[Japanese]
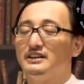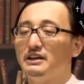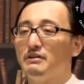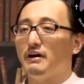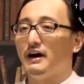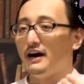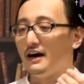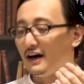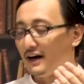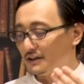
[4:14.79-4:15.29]
で
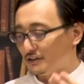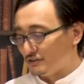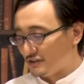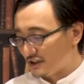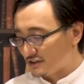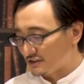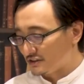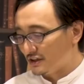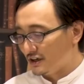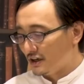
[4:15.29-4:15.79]
はあるん
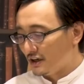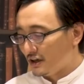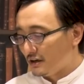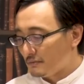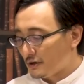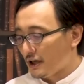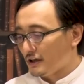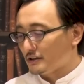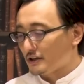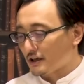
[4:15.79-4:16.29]
です。
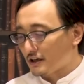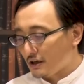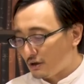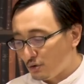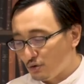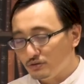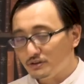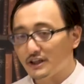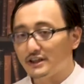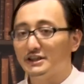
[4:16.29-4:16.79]
まあ、高
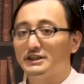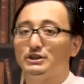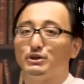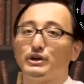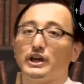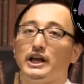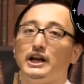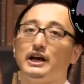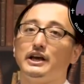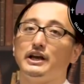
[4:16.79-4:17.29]
女にしろ、
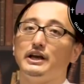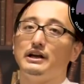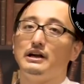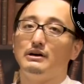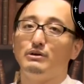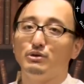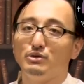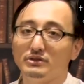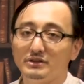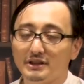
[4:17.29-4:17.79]

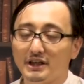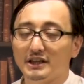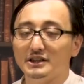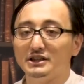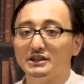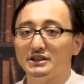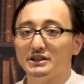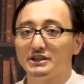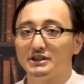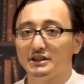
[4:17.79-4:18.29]
ケラケラ女
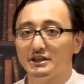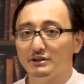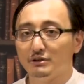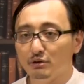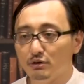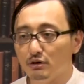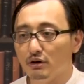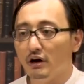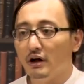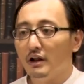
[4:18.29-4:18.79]
にし
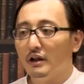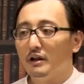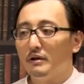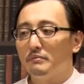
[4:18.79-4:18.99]
ろ、